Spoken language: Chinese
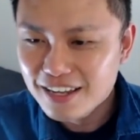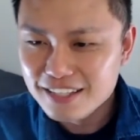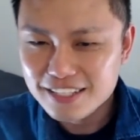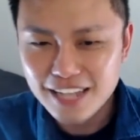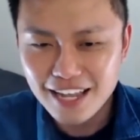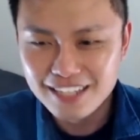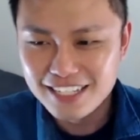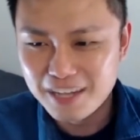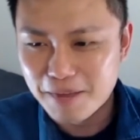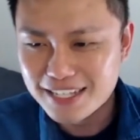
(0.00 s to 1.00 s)
谢谢谢
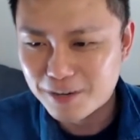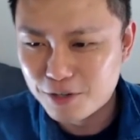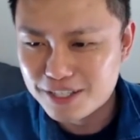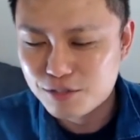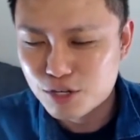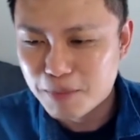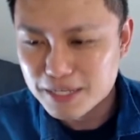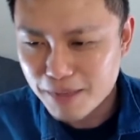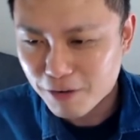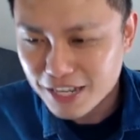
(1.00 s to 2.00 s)
谢班长胡一成捐八十
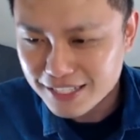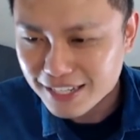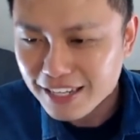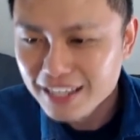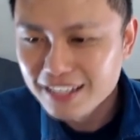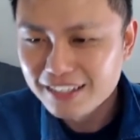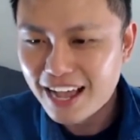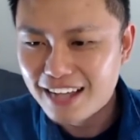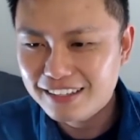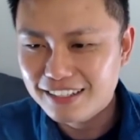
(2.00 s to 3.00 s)
八块钱，
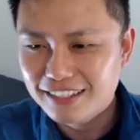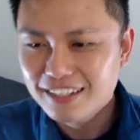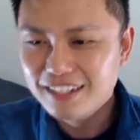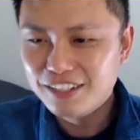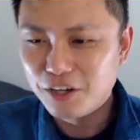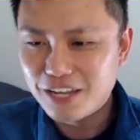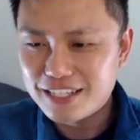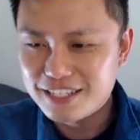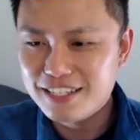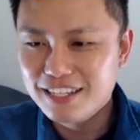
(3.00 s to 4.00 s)
他的留言
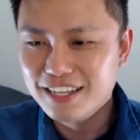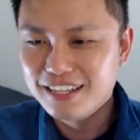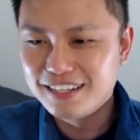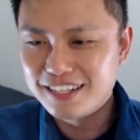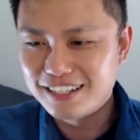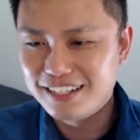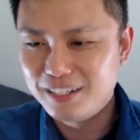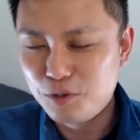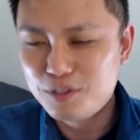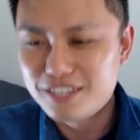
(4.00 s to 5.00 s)
是那个
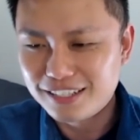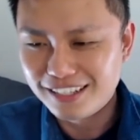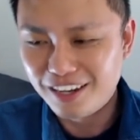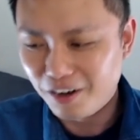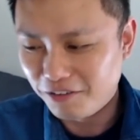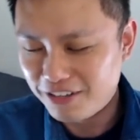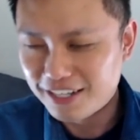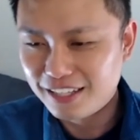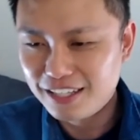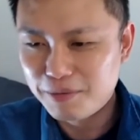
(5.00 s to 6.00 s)
绿色的哈，非常
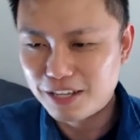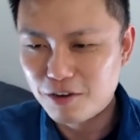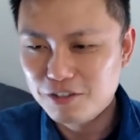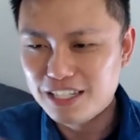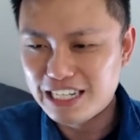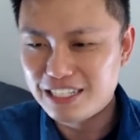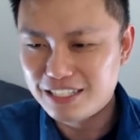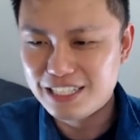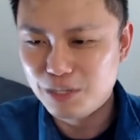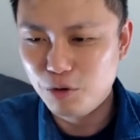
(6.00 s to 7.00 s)
的特别，恭喜你
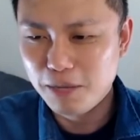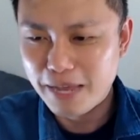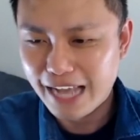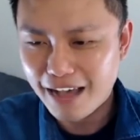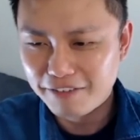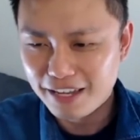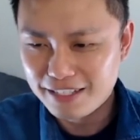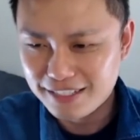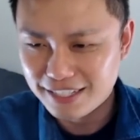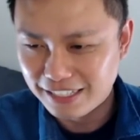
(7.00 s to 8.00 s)
喜获一杯咖啡，
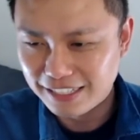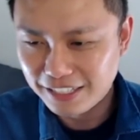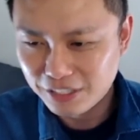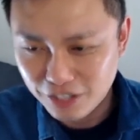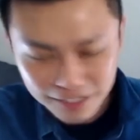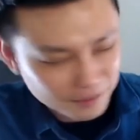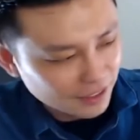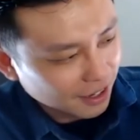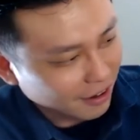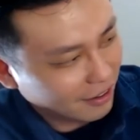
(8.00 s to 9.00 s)
谢谢你。对，
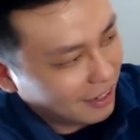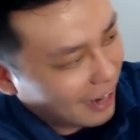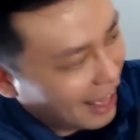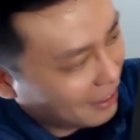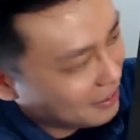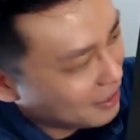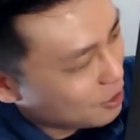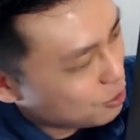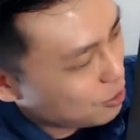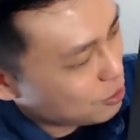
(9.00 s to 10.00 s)
好来，
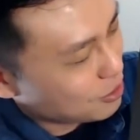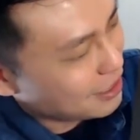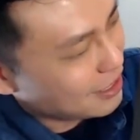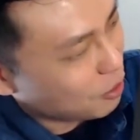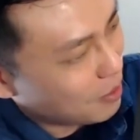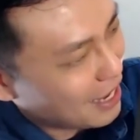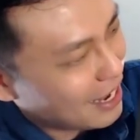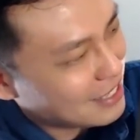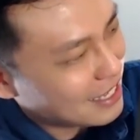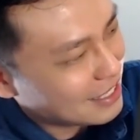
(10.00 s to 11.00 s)
所以说呢，我们来看
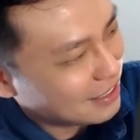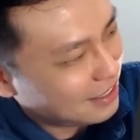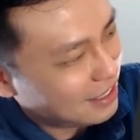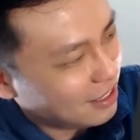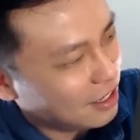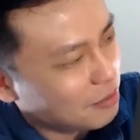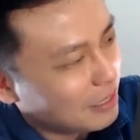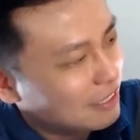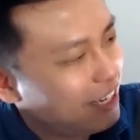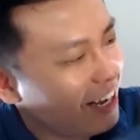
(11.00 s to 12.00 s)
一下这个第二
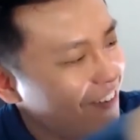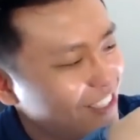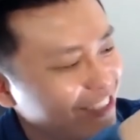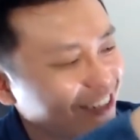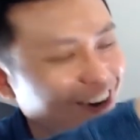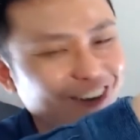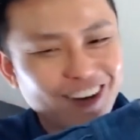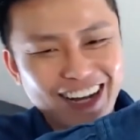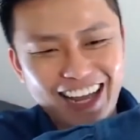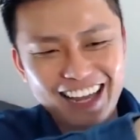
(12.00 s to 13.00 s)
名，第二名就是 Coco
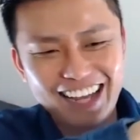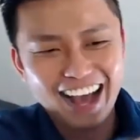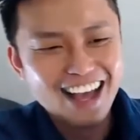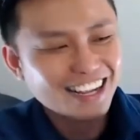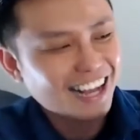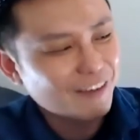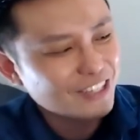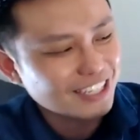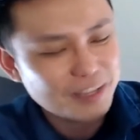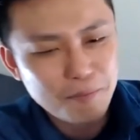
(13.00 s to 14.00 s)
和 Vika，刚刚不
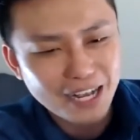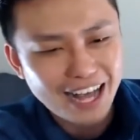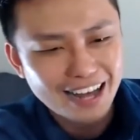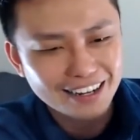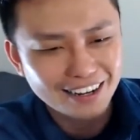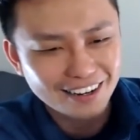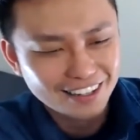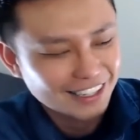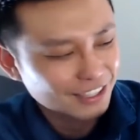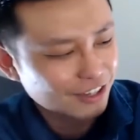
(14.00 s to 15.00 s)
小心被坑了，
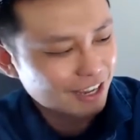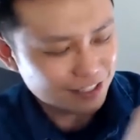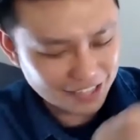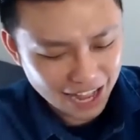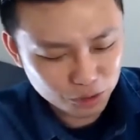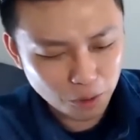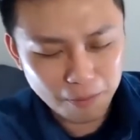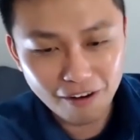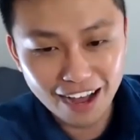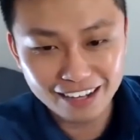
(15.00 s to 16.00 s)
对，请大家多
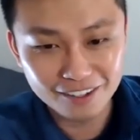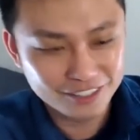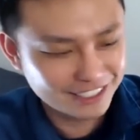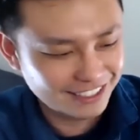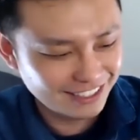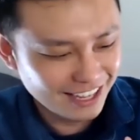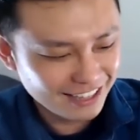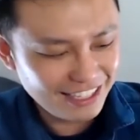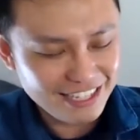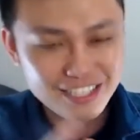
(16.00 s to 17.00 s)
包涵啊。我是。
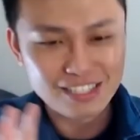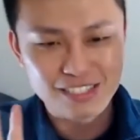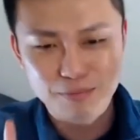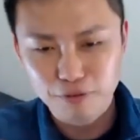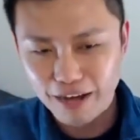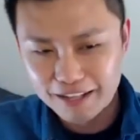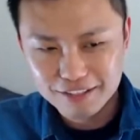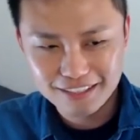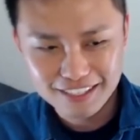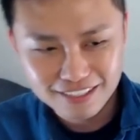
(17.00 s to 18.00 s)
第一次直播来就
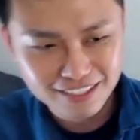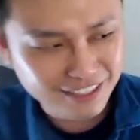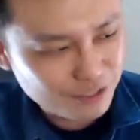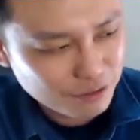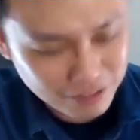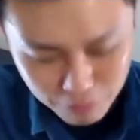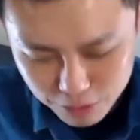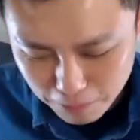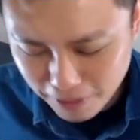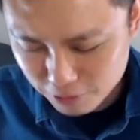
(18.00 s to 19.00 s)
是这个所谓的观
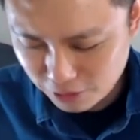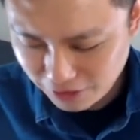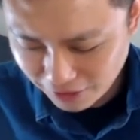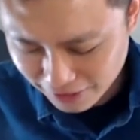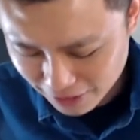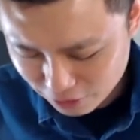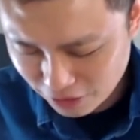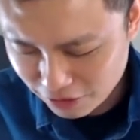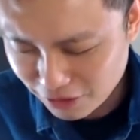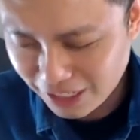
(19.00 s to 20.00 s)
众票选嘛，所
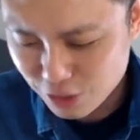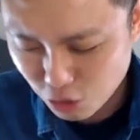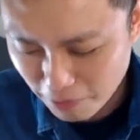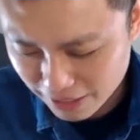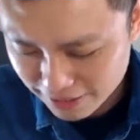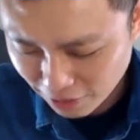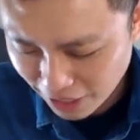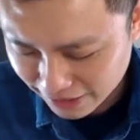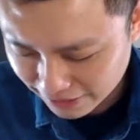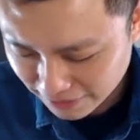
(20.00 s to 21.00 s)
以就有点手忙脚乱的。